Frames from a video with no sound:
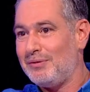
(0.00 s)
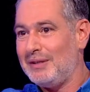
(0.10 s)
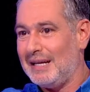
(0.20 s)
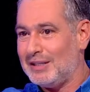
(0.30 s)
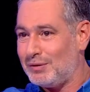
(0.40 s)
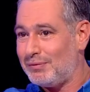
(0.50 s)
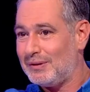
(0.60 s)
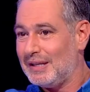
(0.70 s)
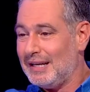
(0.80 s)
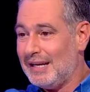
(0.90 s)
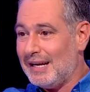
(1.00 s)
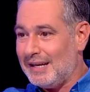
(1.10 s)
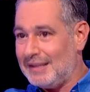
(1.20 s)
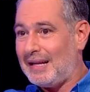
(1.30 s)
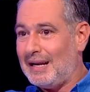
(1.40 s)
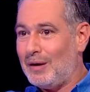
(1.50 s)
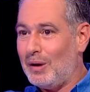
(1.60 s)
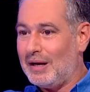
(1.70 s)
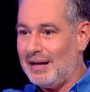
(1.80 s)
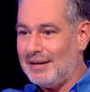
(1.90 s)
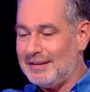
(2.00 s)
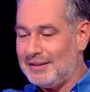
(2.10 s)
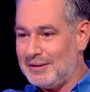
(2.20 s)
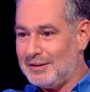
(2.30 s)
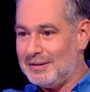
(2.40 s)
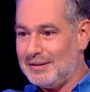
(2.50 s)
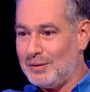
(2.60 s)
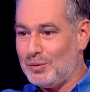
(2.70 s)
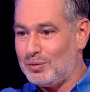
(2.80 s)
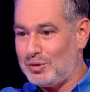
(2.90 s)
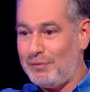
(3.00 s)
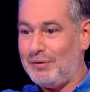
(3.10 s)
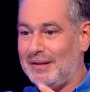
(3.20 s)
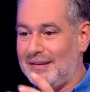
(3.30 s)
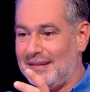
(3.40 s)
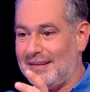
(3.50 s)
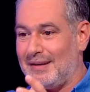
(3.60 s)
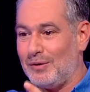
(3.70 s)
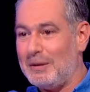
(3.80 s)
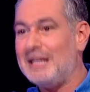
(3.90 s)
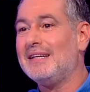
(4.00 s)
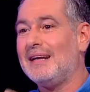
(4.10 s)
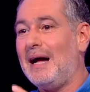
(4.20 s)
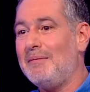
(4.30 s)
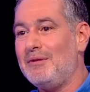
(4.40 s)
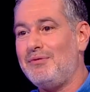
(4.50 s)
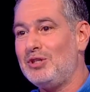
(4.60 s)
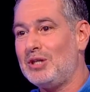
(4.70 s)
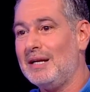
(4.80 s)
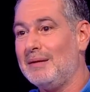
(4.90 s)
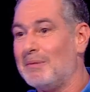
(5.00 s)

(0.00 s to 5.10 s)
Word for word: فيه يعني شفت قريت على الورق آه، وشفت انه بقدر اعمل فيه شغله